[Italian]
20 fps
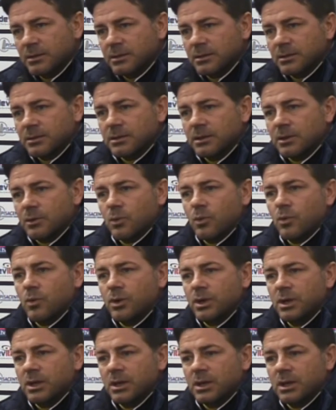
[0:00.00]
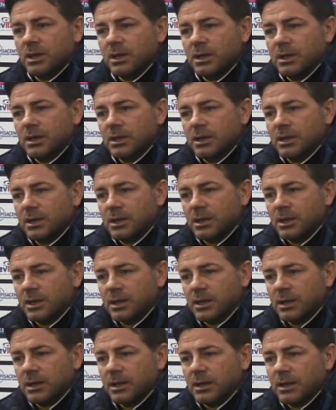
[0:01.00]
di
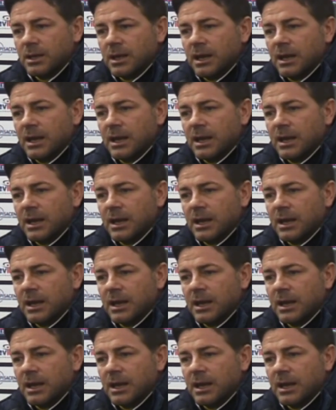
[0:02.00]
cui a,